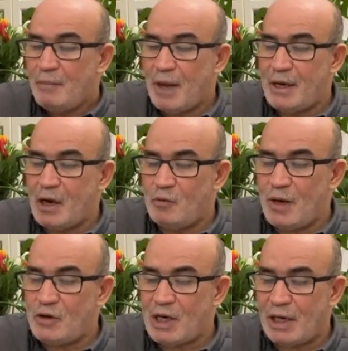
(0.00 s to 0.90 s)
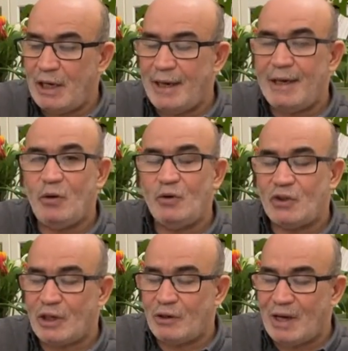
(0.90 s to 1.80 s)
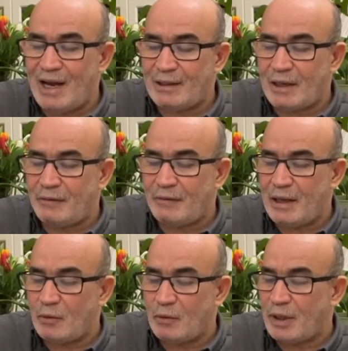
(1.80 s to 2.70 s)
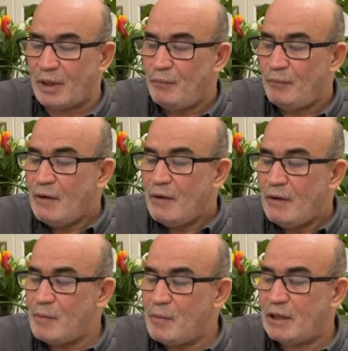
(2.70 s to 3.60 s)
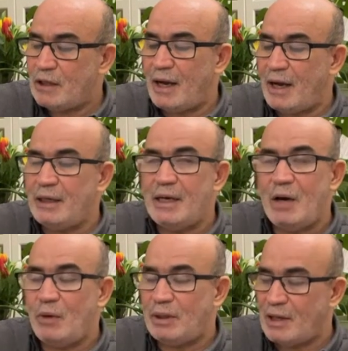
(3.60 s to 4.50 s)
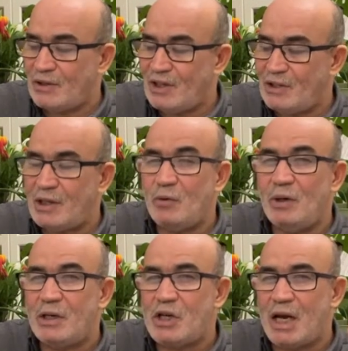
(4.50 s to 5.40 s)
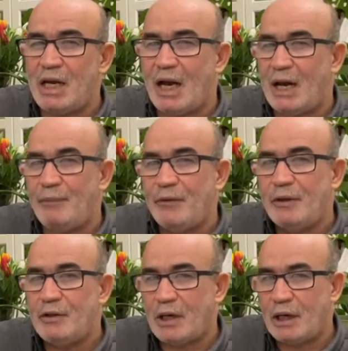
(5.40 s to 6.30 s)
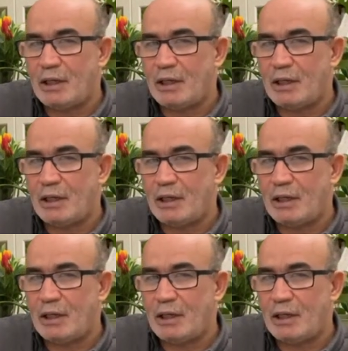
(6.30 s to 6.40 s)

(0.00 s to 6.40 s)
بأنهما يشكلان العنصر الأخطر في هذا الوضع فهما يدفعان نحو تأسيس دولة شريعة شريعة